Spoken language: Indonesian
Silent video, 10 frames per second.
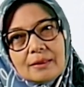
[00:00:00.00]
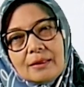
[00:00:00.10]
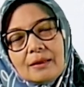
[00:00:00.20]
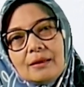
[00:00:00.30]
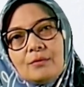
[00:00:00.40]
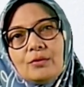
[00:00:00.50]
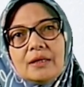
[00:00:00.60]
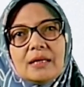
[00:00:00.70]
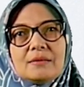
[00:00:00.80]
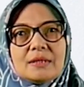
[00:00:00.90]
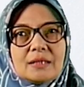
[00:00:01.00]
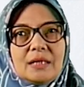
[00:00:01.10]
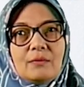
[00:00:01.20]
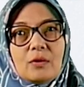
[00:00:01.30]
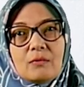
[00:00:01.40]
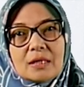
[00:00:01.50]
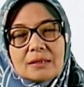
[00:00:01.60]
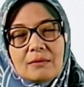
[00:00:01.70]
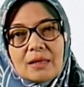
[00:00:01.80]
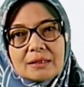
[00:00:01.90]
kemudian bisa dibawa
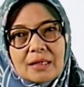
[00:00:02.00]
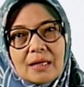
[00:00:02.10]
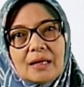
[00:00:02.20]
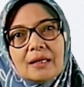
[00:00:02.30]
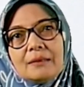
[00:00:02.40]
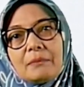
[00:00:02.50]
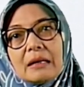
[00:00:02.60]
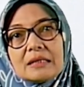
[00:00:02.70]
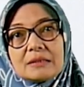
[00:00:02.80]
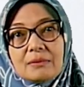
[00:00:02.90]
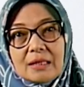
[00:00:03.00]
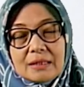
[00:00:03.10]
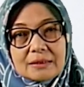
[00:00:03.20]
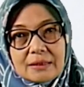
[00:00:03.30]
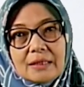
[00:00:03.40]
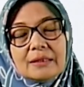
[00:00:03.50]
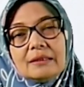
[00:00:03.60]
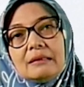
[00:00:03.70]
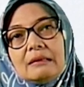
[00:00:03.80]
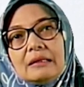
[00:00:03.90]
basah-basahan, panas-panasan,
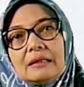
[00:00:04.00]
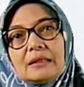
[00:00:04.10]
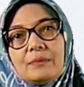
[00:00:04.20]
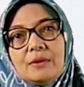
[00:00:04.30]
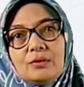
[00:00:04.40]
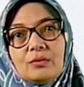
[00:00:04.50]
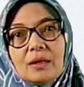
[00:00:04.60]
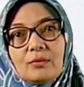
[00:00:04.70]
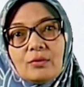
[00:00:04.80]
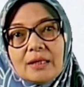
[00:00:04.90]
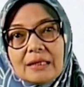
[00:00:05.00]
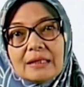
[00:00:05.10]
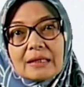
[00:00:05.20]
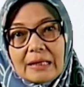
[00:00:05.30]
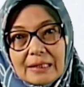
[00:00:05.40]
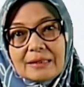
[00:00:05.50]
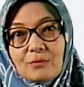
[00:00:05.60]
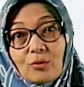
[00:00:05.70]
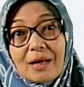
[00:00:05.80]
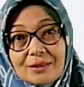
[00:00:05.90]
tapi juga mungkin kayaknya
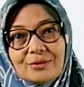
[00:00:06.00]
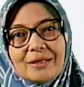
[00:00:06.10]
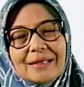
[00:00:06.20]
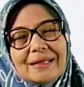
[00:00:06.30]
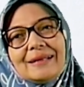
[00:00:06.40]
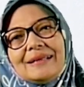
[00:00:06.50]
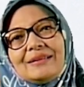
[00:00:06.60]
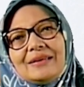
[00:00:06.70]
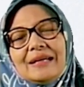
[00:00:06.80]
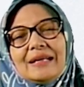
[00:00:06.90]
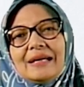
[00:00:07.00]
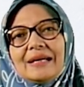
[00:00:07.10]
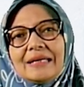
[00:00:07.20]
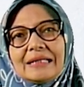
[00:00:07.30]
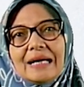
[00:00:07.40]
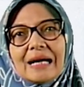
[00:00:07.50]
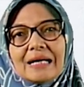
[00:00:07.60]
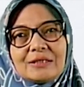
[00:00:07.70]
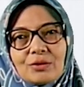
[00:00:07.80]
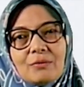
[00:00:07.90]
murah juga ya gitu ya. Nah, kita
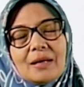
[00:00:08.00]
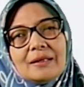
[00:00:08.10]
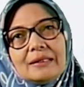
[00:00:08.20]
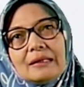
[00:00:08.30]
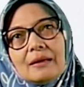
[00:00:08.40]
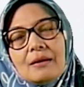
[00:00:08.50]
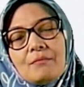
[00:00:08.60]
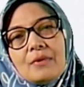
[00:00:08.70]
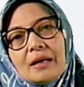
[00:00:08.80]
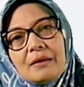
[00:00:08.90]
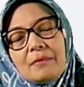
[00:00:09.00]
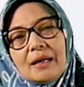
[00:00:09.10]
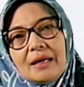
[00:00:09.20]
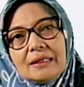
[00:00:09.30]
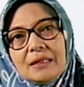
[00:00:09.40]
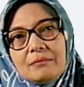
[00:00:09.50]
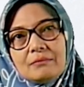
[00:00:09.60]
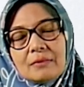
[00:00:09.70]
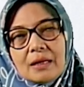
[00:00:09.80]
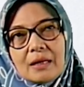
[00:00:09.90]
akan coba nih bagaimana
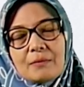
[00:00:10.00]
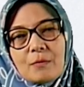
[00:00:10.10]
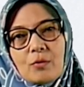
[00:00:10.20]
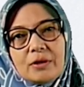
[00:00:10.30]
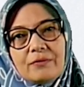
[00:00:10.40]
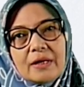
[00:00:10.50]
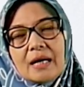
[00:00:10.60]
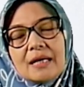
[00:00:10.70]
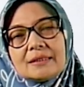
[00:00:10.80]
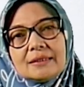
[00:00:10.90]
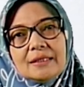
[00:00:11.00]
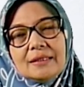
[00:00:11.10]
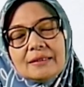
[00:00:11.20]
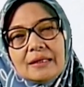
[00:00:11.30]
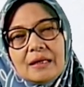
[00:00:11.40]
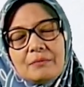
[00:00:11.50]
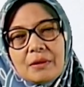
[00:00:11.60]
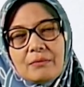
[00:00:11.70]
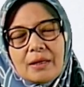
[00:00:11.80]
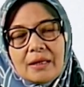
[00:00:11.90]
tim akan memodifikasi dengan
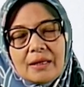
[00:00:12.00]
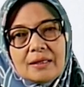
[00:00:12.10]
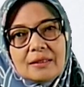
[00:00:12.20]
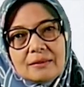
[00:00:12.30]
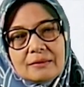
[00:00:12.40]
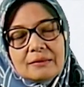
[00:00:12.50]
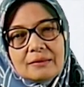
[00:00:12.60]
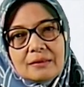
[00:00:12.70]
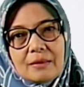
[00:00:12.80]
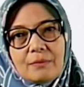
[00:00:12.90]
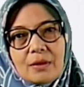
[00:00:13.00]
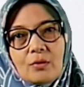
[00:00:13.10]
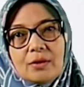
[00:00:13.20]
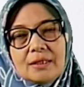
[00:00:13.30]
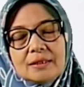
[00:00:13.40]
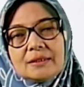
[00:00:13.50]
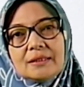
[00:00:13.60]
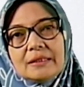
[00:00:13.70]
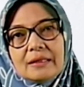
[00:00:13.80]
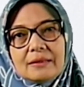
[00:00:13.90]
berbagai eh, apa
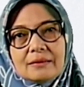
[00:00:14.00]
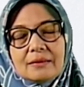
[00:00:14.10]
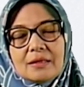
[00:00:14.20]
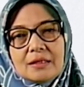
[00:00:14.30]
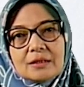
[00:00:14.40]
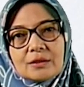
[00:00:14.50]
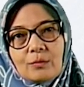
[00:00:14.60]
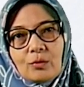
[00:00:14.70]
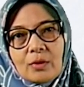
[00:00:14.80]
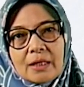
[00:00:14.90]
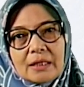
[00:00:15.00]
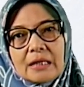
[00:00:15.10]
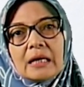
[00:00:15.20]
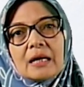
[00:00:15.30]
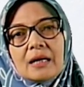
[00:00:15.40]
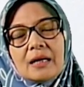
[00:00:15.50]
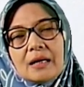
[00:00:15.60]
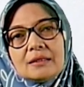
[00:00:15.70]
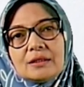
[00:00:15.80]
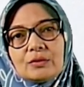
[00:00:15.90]
kondisi dan semua kita
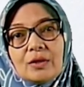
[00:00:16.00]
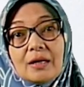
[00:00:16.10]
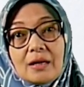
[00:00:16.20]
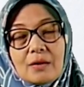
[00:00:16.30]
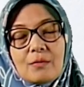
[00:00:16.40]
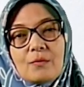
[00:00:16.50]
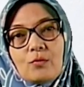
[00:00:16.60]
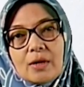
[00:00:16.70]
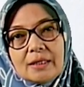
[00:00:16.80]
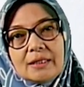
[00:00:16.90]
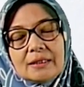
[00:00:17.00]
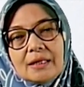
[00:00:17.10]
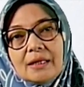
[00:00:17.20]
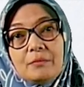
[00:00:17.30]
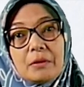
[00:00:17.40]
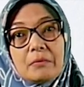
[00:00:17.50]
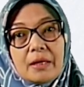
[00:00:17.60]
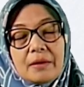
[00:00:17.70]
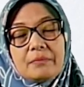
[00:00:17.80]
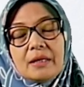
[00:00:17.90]
kerahkan sesuai dengan kemampuan kita dari
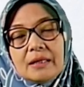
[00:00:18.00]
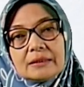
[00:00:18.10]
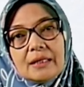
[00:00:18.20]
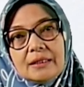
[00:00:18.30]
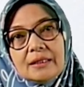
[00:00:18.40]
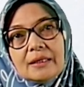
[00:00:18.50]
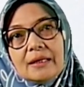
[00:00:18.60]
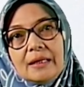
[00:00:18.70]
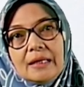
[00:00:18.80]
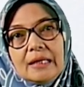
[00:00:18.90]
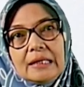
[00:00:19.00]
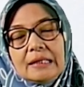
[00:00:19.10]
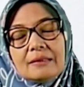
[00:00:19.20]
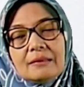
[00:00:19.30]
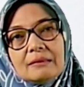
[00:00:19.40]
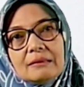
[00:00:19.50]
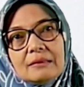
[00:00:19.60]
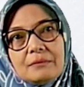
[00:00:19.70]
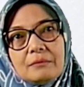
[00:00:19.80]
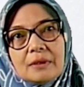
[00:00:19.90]
berbagai pihak tadi ingin
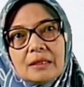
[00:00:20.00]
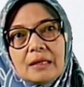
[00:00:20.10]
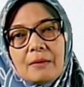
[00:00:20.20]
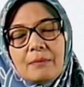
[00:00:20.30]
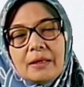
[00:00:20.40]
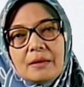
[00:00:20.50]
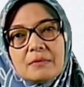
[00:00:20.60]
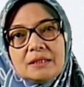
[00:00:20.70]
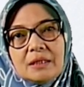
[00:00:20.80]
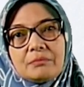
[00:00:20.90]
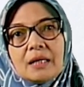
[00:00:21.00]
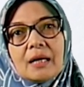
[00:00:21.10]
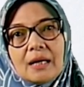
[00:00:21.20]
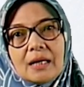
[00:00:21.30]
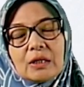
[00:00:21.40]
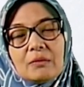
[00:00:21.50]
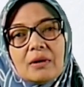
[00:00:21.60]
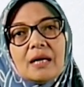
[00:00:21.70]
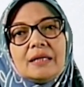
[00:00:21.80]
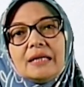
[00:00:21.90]
eh, mengapa ya menciptakan atau
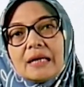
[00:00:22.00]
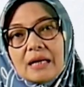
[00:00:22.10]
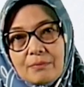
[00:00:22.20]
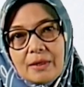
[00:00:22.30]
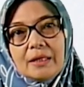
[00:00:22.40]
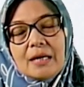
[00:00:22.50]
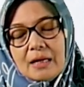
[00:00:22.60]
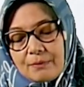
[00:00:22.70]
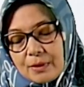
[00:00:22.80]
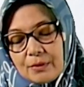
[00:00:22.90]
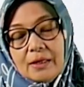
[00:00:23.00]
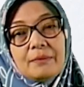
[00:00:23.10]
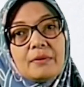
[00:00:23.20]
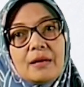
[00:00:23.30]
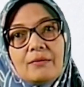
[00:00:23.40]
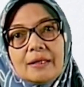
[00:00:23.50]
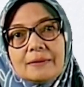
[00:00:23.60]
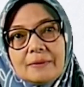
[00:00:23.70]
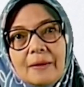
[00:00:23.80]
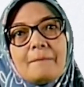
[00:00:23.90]
menghadirkan apa yang diharapkan oleh perawat ya.